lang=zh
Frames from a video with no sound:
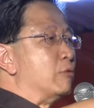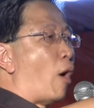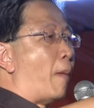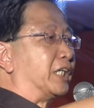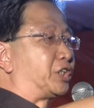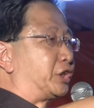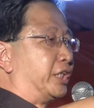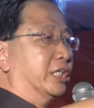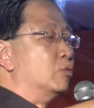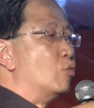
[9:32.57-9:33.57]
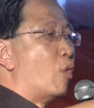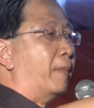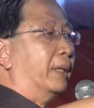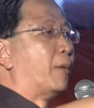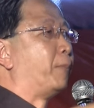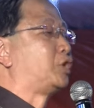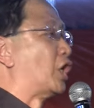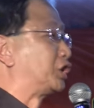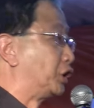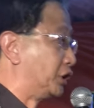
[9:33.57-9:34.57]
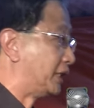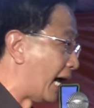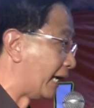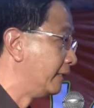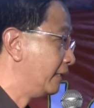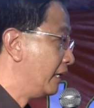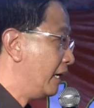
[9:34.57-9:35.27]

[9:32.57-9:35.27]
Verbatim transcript: 惜我们的支持，我们就不需要支持他了。